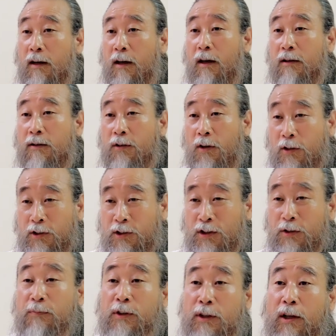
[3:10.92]
아,
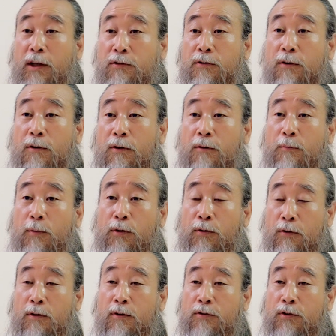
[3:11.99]
열심히 일했죠.
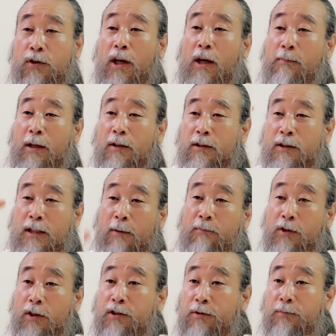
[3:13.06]
뭐, 저 양반
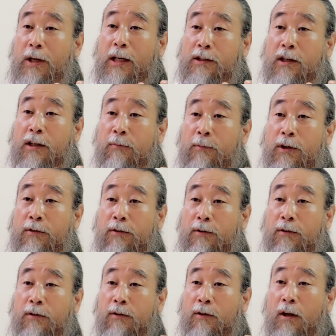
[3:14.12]
참 열심히 할 사람이거든.
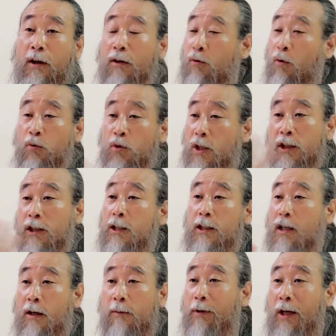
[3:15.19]
농띠 칠
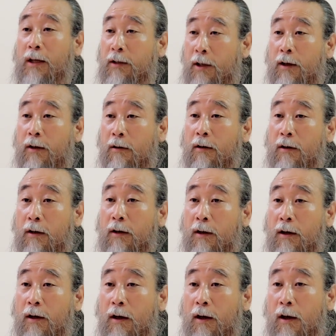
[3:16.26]
사람이 아니에요.
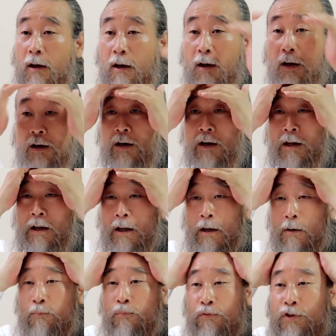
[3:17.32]
아, 어,
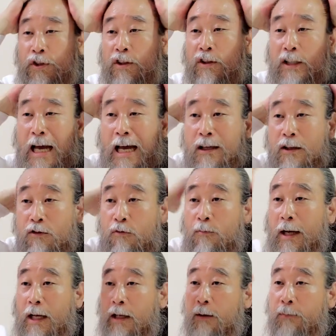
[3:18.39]
부지런하기로
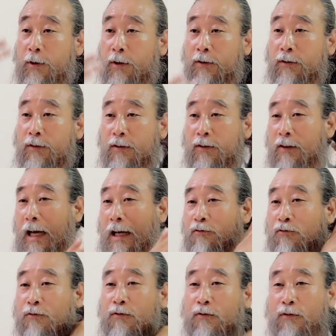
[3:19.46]
말하면
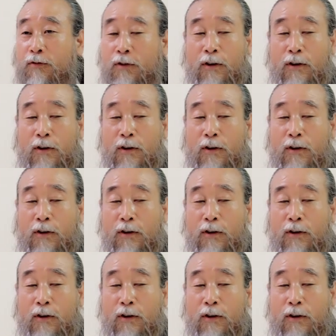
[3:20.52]
아주